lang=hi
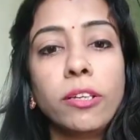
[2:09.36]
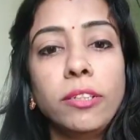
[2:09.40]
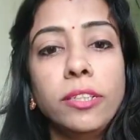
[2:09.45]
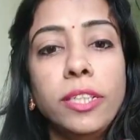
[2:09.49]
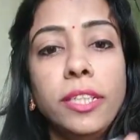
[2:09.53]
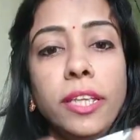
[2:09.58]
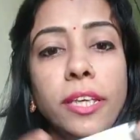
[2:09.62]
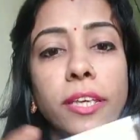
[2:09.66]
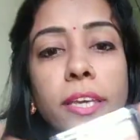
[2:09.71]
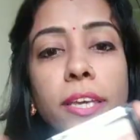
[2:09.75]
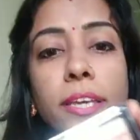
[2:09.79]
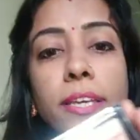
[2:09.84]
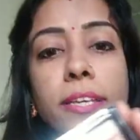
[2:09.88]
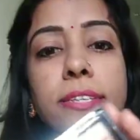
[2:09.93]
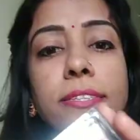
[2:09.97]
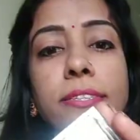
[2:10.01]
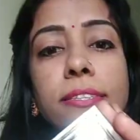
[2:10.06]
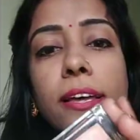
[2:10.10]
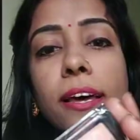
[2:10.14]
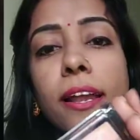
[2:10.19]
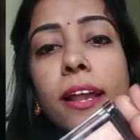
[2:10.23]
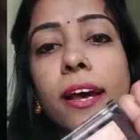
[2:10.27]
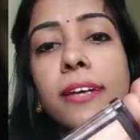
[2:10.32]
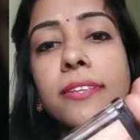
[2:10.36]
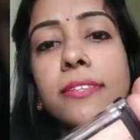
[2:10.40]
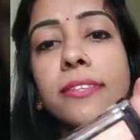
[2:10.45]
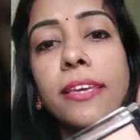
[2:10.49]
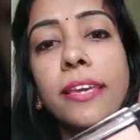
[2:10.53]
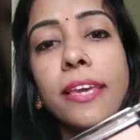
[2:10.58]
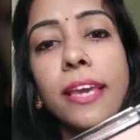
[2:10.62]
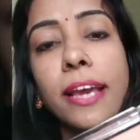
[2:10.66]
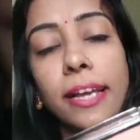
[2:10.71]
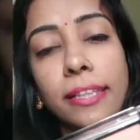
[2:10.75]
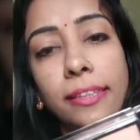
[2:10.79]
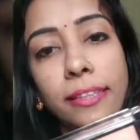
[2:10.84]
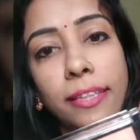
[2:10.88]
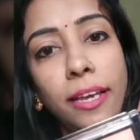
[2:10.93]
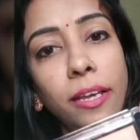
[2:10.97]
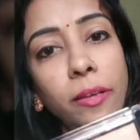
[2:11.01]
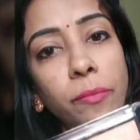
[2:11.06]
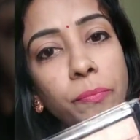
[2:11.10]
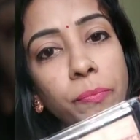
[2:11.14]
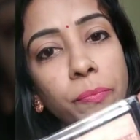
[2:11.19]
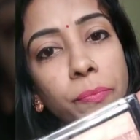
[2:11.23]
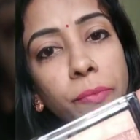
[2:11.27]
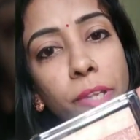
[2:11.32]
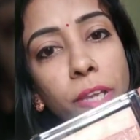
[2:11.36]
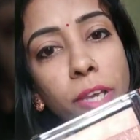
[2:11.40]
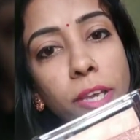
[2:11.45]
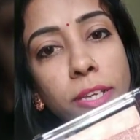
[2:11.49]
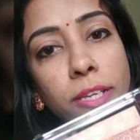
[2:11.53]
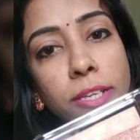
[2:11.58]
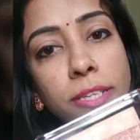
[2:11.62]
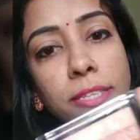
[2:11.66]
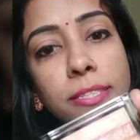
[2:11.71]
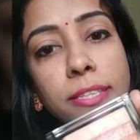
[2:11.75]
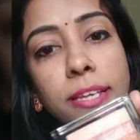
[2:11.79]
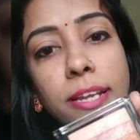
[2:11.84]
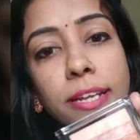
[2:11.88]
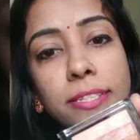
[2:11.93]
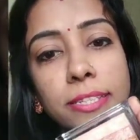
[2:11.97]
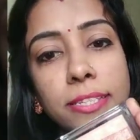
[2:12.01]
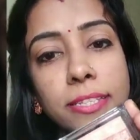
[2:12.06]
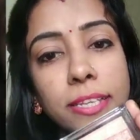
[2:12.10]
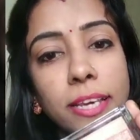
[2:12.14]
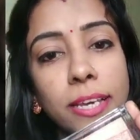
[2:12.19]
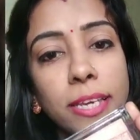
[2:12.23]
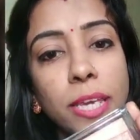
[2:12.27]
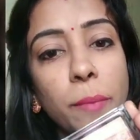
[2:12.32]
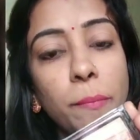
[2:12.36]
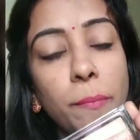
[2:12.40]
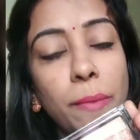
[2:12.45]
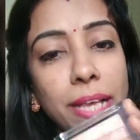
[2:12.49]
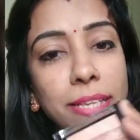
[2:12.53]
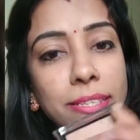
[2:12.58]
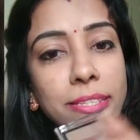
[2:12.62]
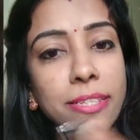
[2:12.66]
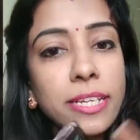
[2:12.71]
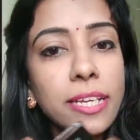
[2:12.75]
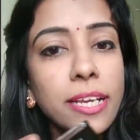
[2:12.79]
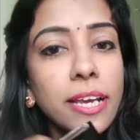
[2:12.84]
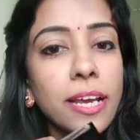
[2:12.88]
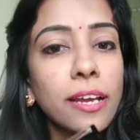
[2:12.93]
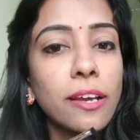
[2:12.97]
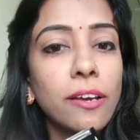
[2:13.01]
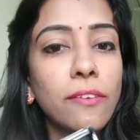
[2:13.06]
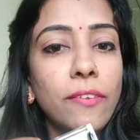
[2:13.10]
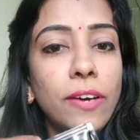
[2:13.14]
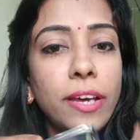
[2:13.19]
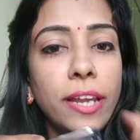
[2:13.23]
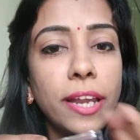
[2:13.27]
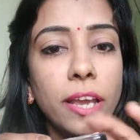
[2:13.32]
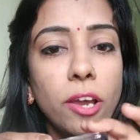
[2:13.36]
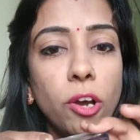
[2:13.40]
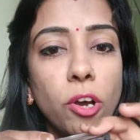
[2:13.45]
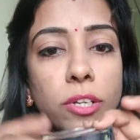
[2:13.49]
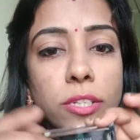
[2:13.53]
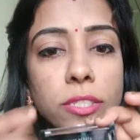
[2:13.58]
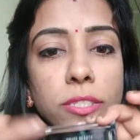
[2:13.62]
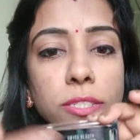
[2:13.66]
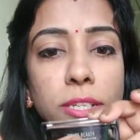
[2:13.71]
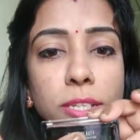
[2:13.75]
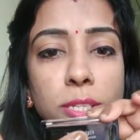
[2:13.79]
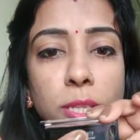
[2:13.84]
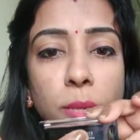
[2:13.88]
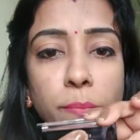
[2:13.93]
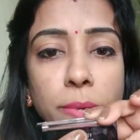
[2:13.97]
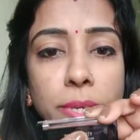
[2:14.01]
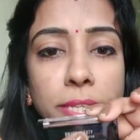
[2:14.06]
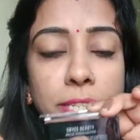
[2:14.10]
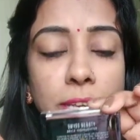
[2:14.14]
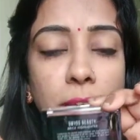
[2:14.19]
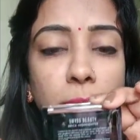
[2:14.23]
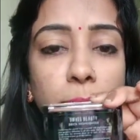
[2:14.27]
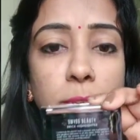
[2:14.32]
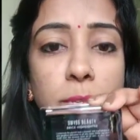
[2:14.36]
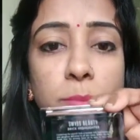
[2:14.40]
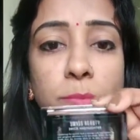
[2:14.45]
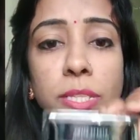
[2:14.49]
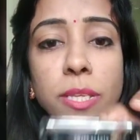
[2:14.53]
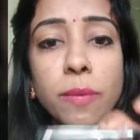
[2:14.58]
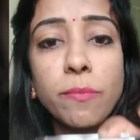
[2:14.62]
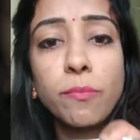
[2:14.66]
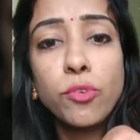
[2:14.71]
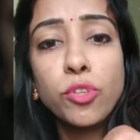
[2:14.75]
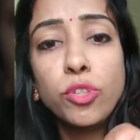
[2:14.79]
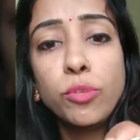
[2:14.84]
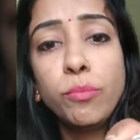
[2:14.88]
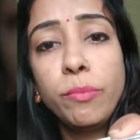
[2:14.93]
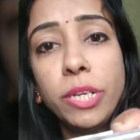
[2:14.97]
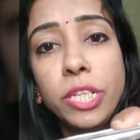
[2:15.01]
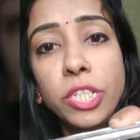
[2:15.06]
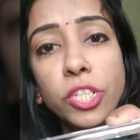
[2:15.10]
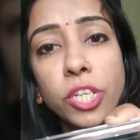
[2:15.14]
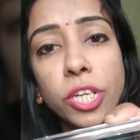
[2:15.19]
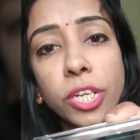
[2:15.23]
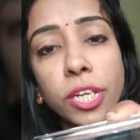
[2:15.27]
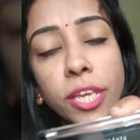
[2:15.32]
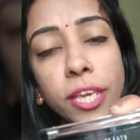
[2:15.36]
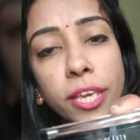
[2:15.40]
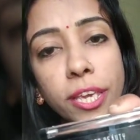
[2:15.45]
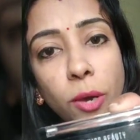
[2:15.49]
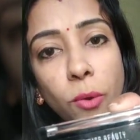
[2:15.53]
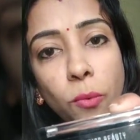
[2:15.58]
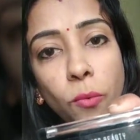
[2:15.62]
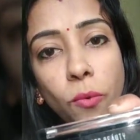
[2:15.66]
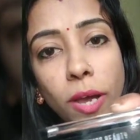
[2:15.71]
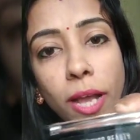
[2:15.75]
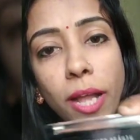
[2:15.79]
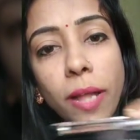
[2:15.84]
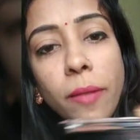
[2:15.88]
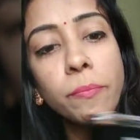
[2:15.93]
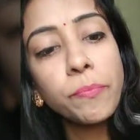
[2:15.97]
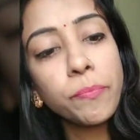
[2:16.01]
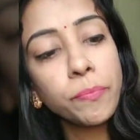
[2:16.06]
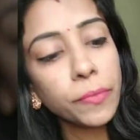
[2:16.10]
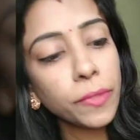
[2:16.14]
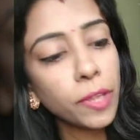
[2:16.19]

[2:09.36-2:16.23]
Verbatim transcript: ये देखिए इस तरह से ये आता है इस तरह से इसका ये प्लास्टिक का कवर है और इस तरह से पीछे भी इसमें सब कुछ मेंशन किया हुआ है